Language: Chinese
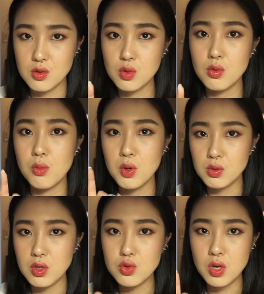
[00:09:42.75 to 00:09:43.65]
所以我没有
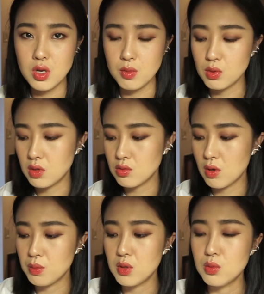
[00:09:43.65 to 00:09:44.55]
定妆，也没有定
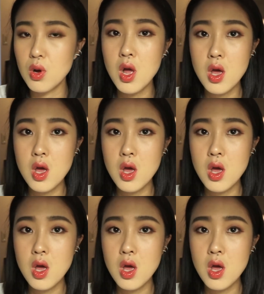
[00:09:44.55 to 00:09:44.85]
妆喷雾，